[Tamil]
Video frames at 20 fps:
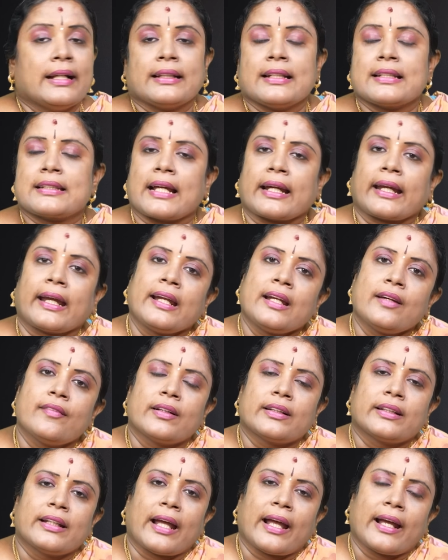தி செகண்ட்
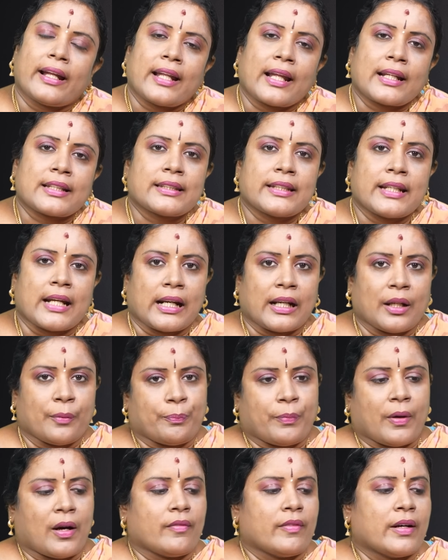வந்து எனர்ஜி அண்டு
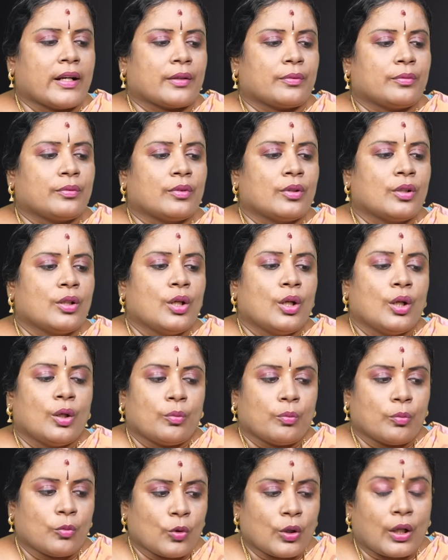பவர்
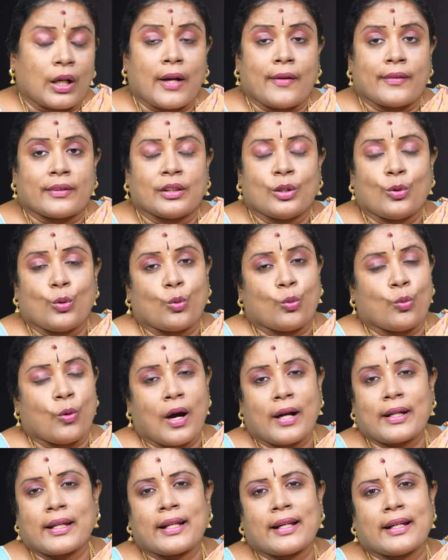மூன்றாவது
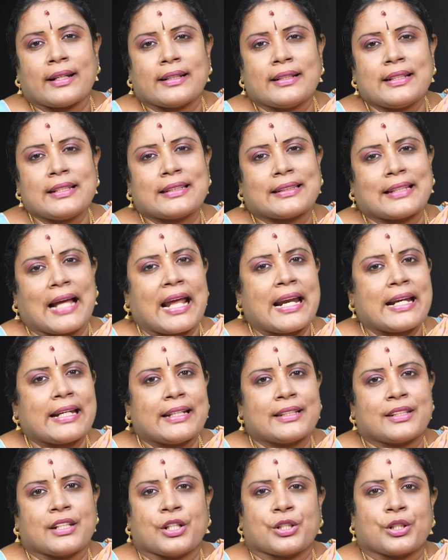வாட்டர் அண்டு
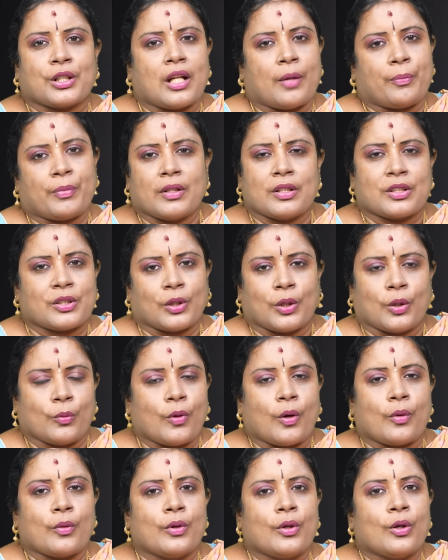சானிடைசேஷன் அப்படின்னு
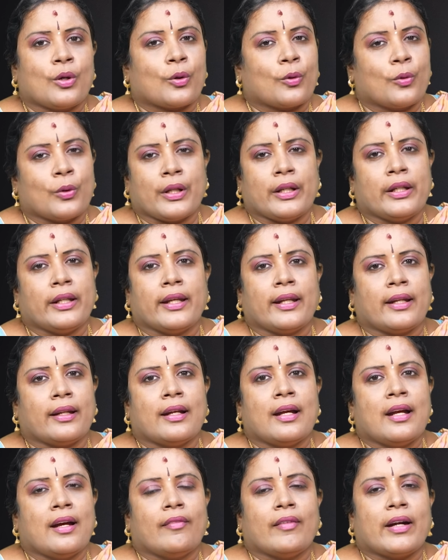சொல்லுவோம் குடிநீர்
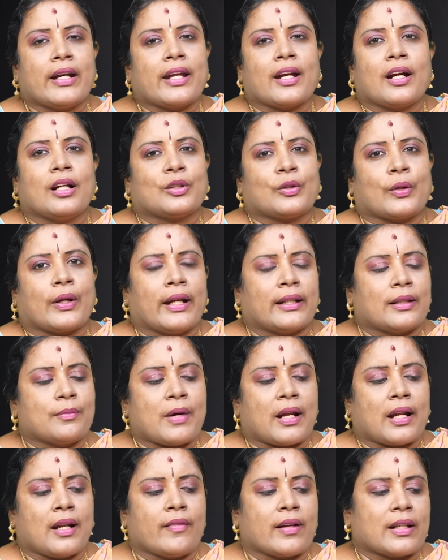வடிகால் துறை
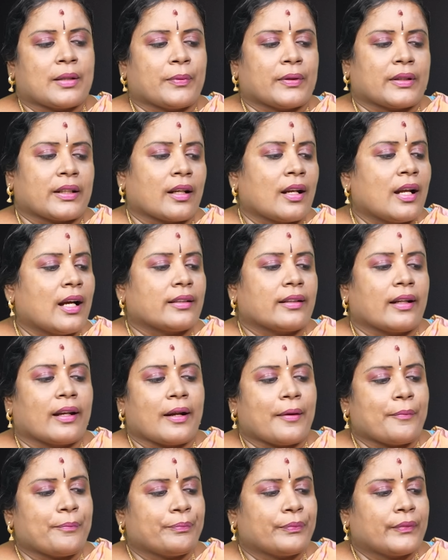அந்த மாதிரிலாம் வருது பார்த்தீங்களா
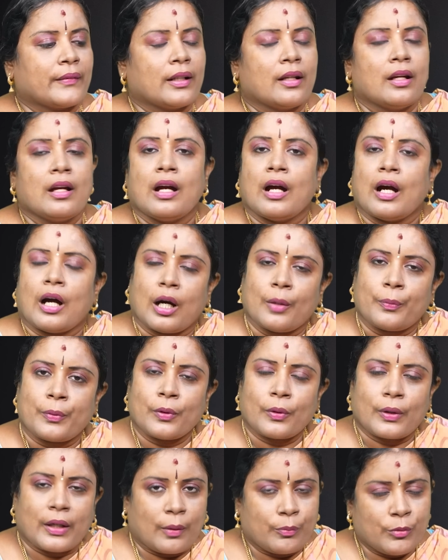அதெல்லாம்
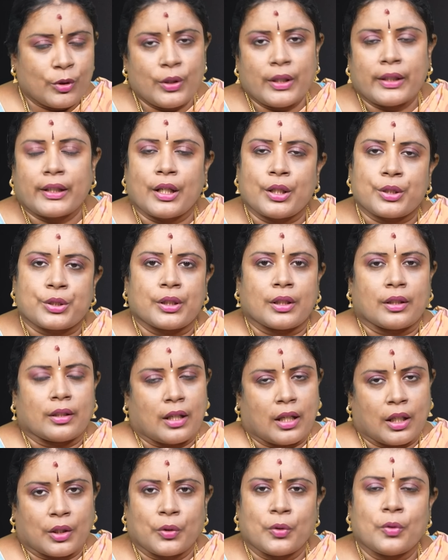அப்புறம் கம்யூனிகேஷன்
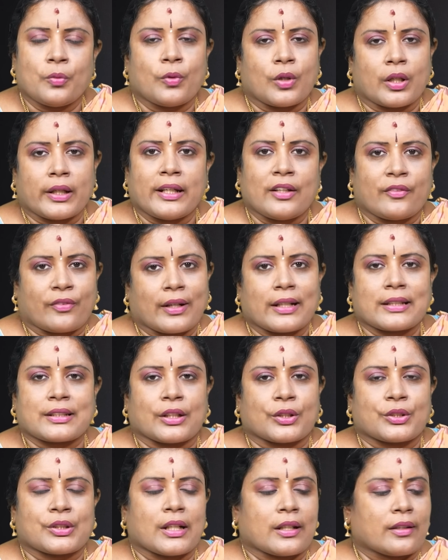அதுவும் ஒரு
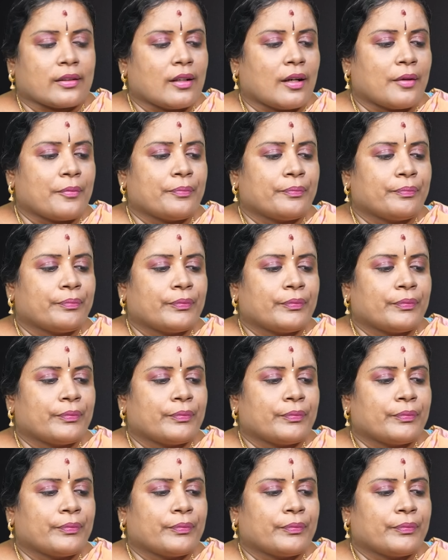இன்ஃப்ராஸ்ட்ரக்சர் தான்